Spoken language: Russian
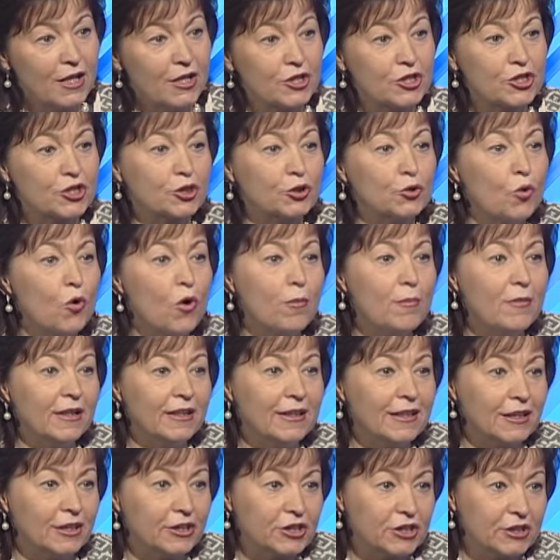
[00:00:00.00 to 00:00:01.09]
что мы
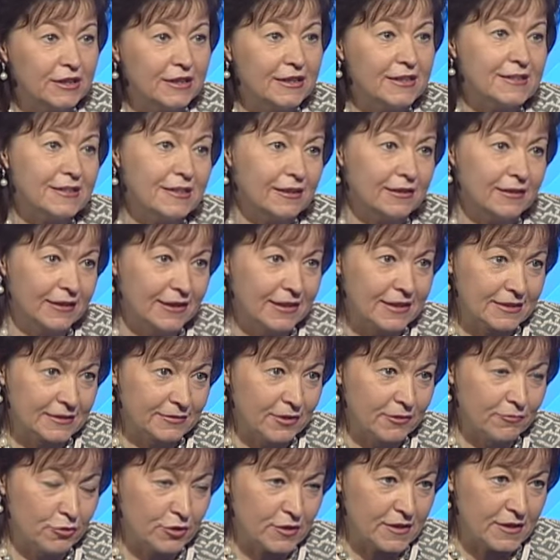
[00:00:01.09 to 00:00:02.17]
должны делать для
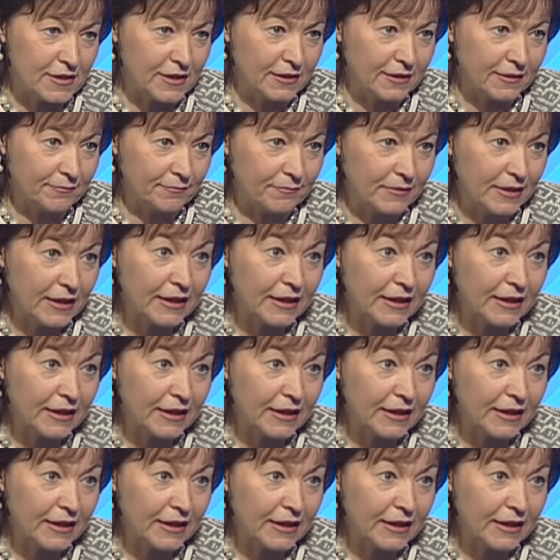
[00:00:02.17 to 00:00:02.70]
своего тела.